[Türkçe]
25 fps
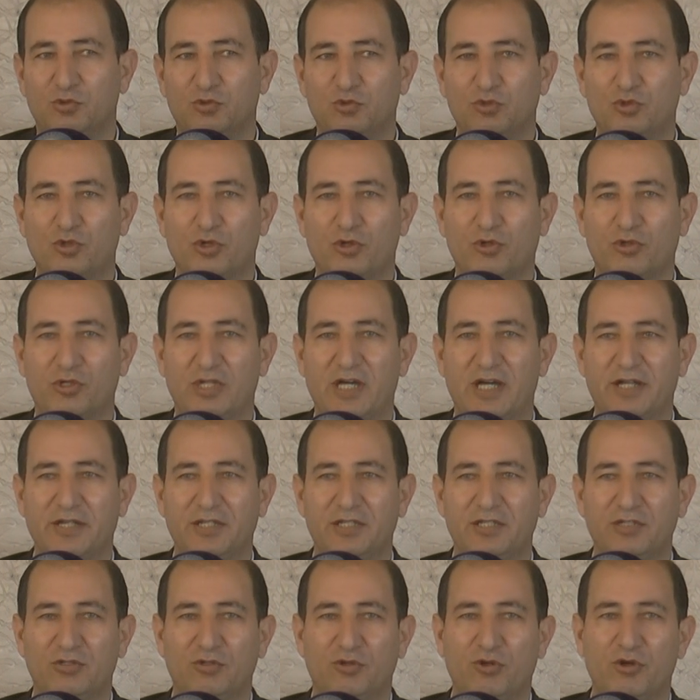
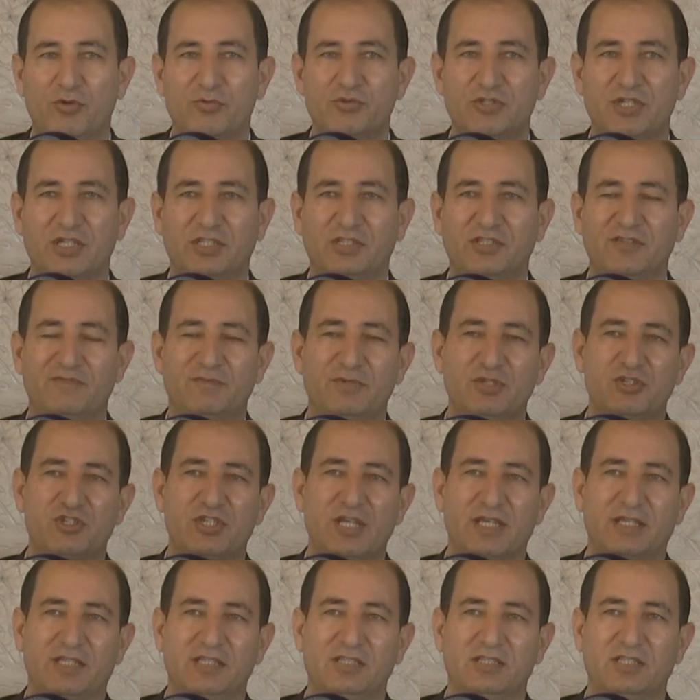doğruları objektif bir
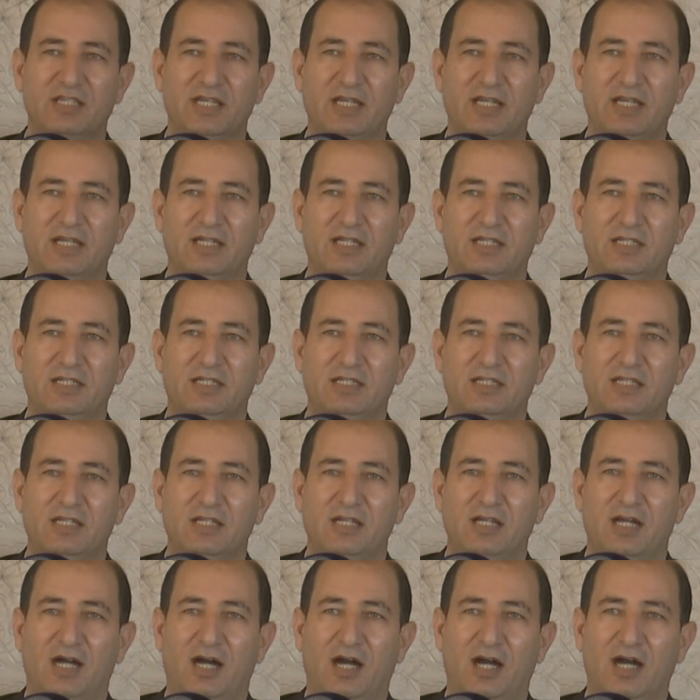şekilde
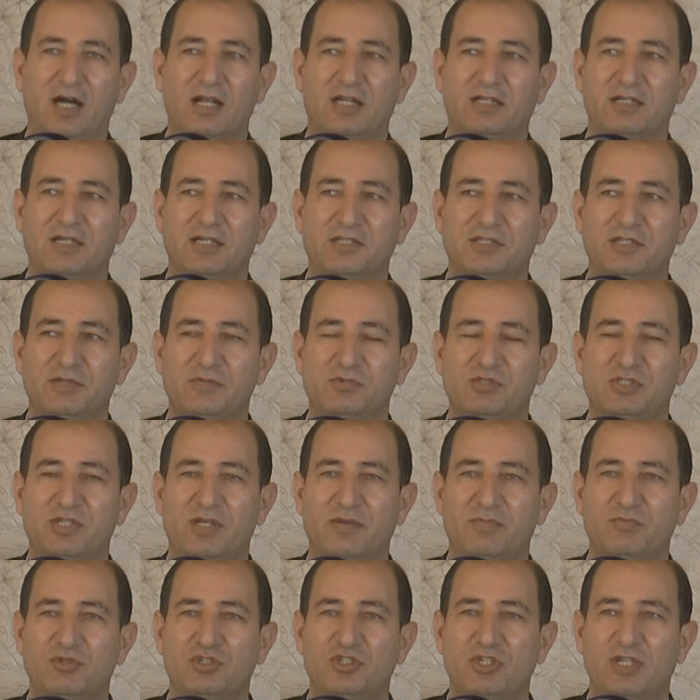halka
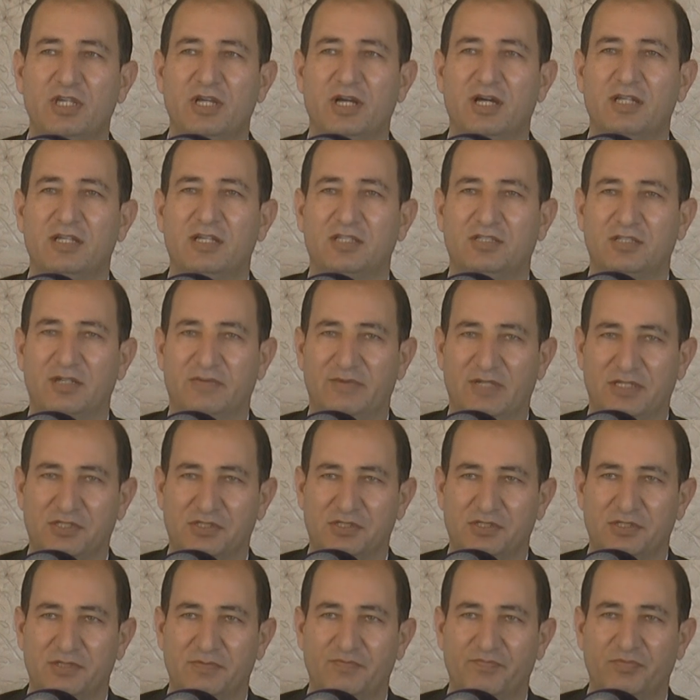kimseye bir şey
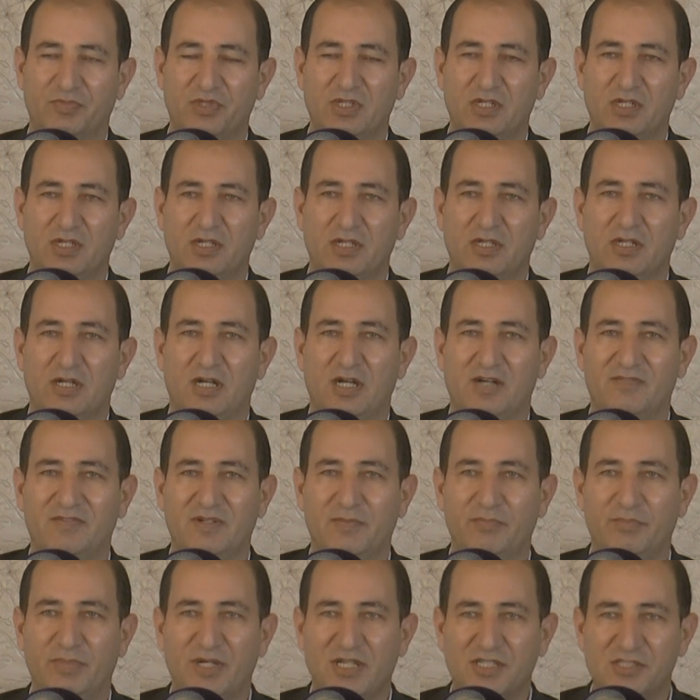anlatamaz.
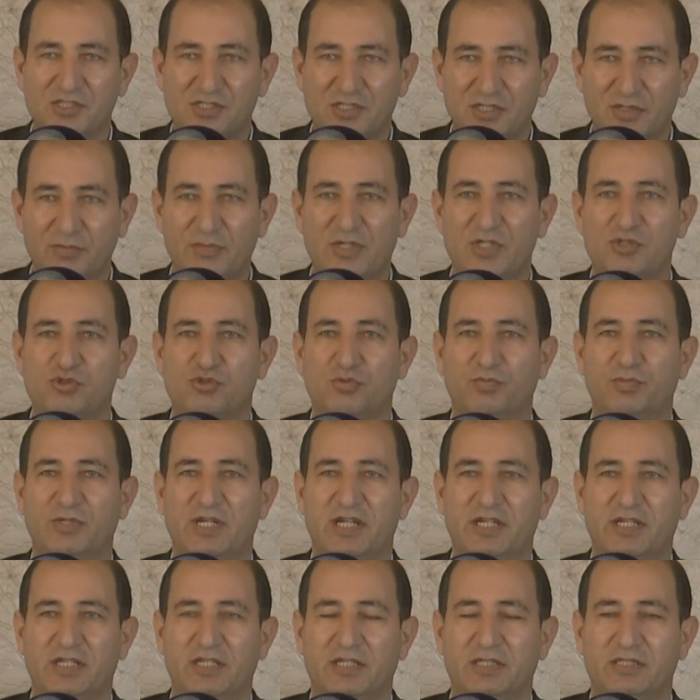Ama basın
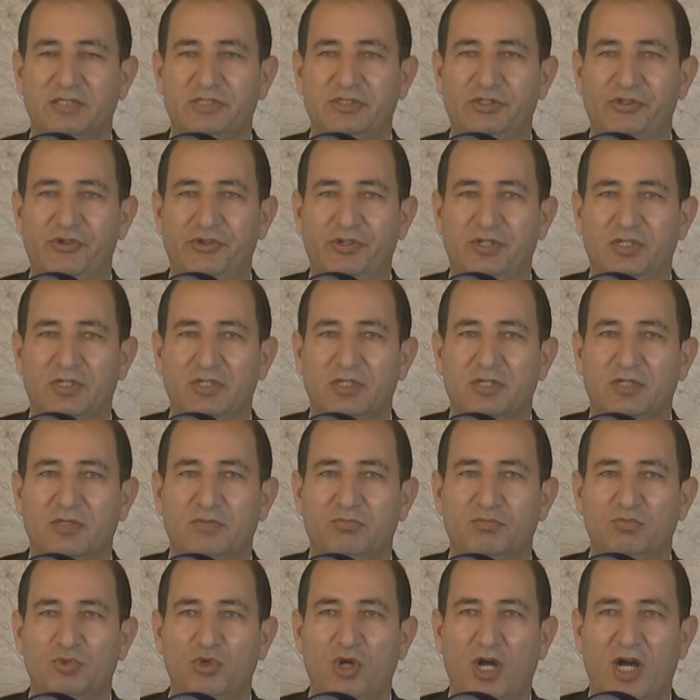mensupları
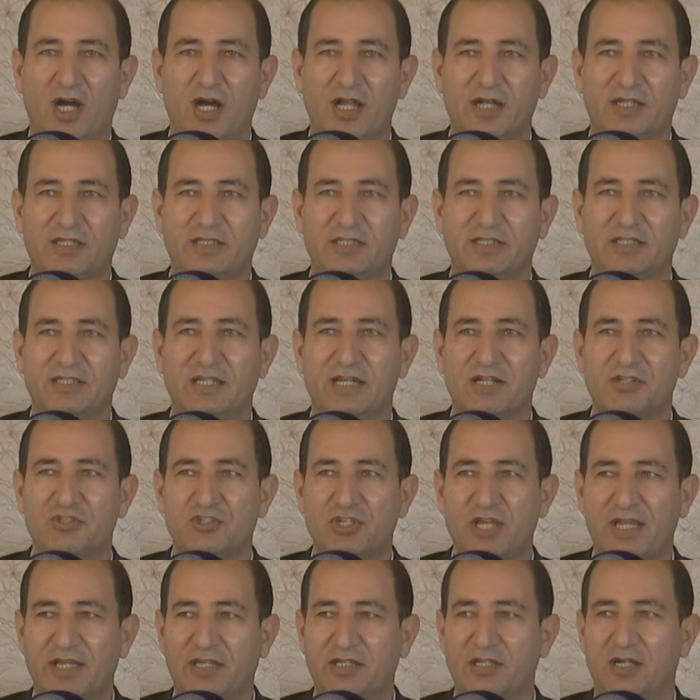bu halkı
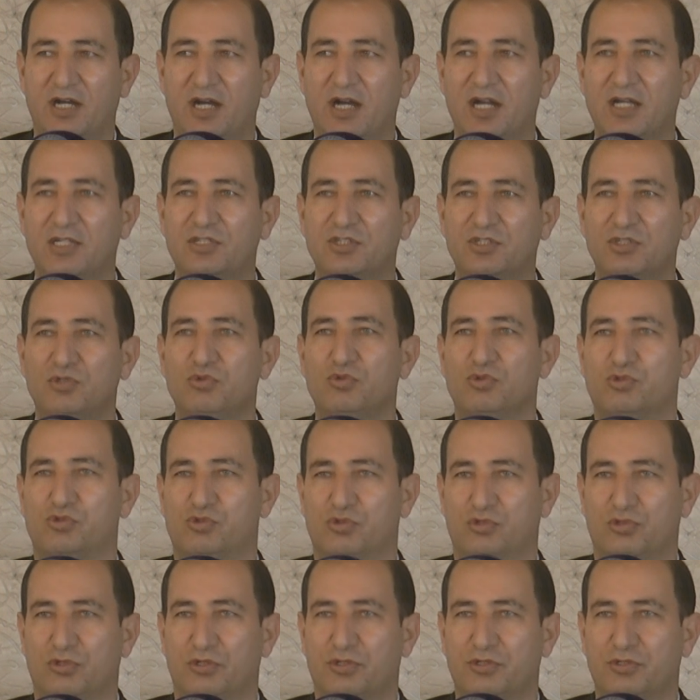gerçek aydın
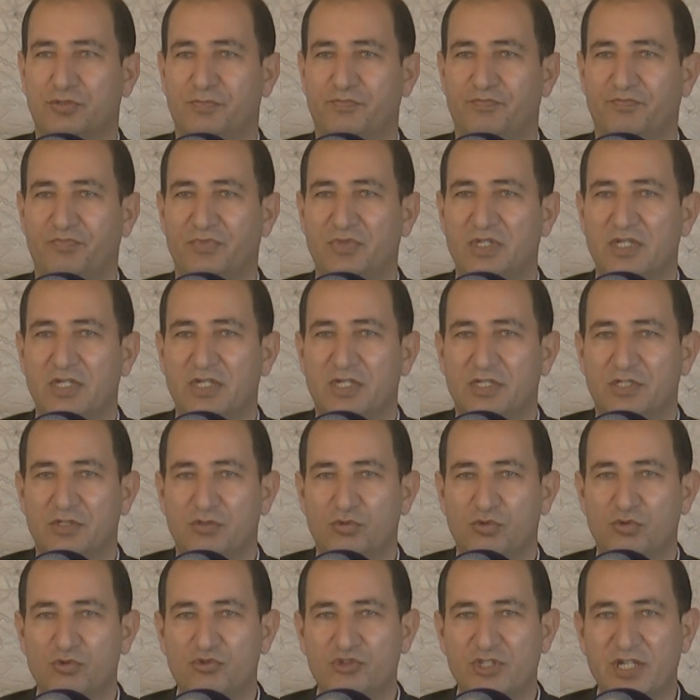yüzüdür.
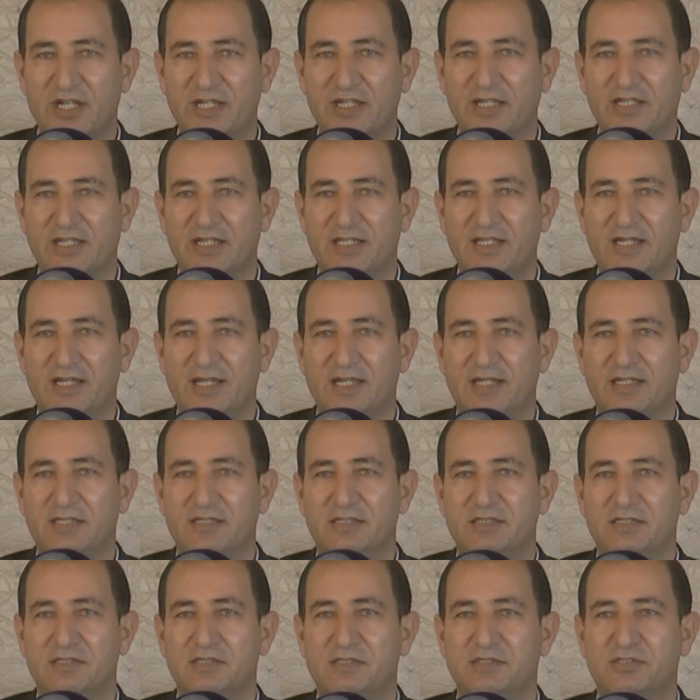Öncelikle de
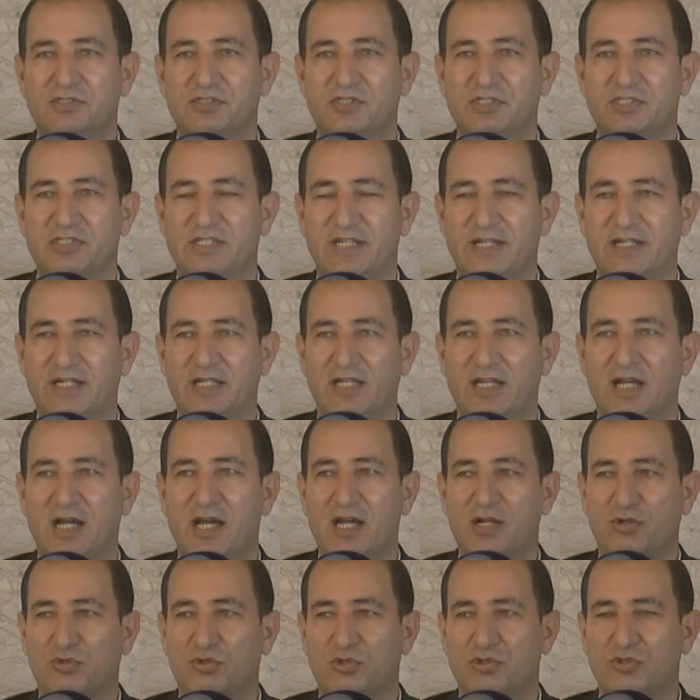sizleri
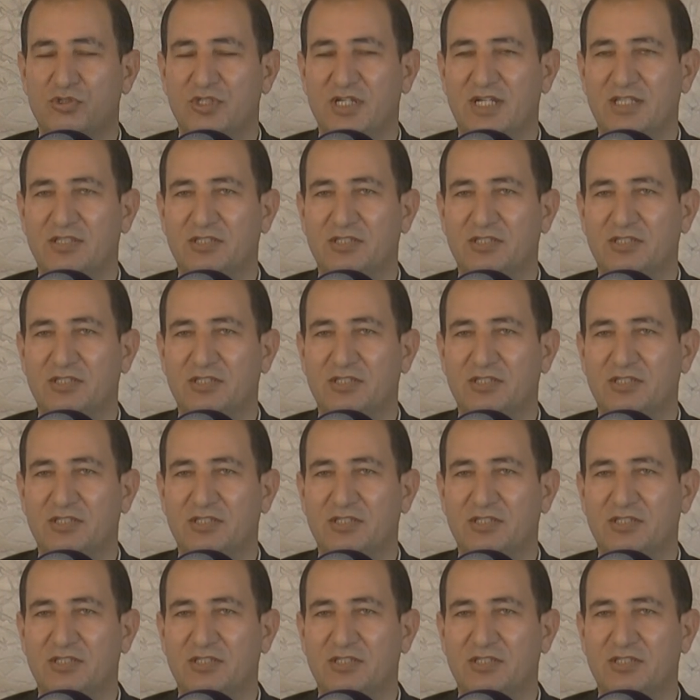her konuda